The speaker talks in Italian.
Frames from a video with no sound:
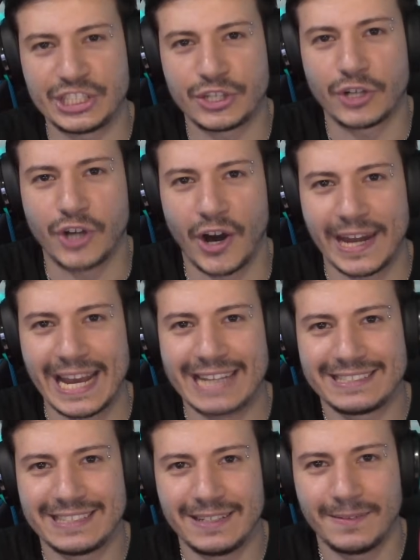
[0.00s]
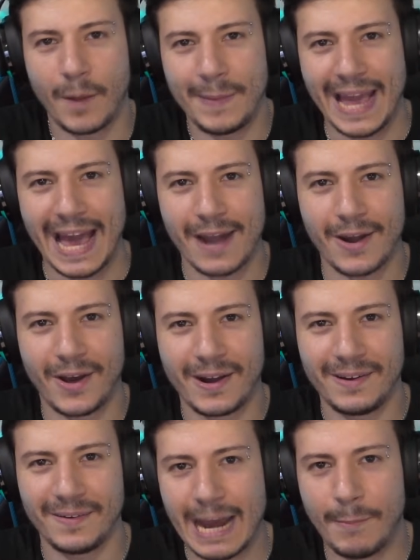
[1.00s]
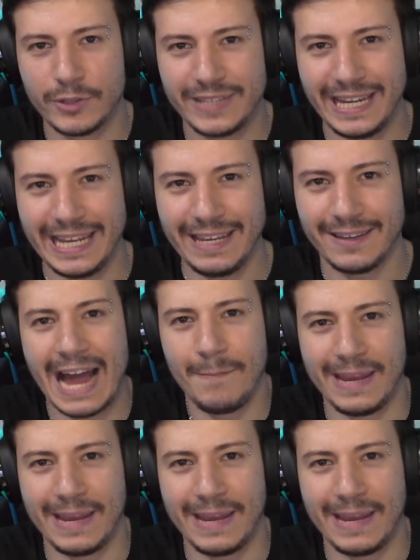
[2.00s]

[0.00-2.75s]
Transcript: Francesco Cordias, Roby Error, Anna Modli e